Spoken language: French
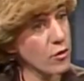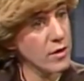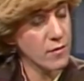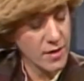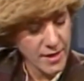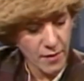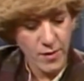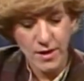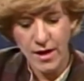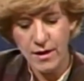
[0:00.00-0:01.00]
née, vous êtes
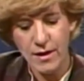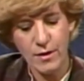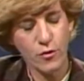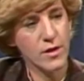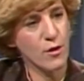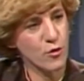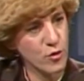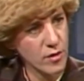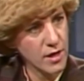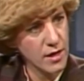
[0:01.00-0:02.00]
arménienne, être née en
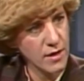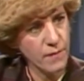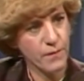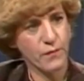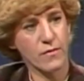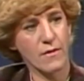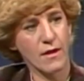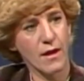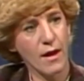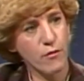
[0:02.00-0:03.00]
Turquie, oui.
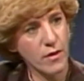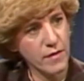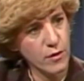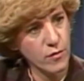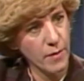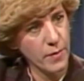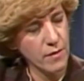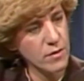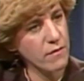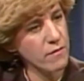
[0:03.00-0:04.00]
Avoir vécu
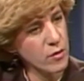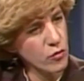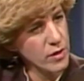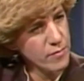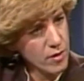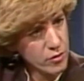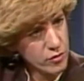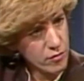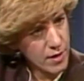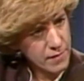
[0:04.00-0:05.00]
après, vous avez vécu au Liban, je
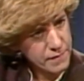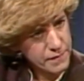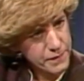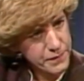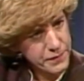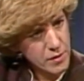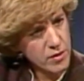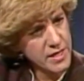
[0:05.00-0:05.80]
crois. Euh, euh, en,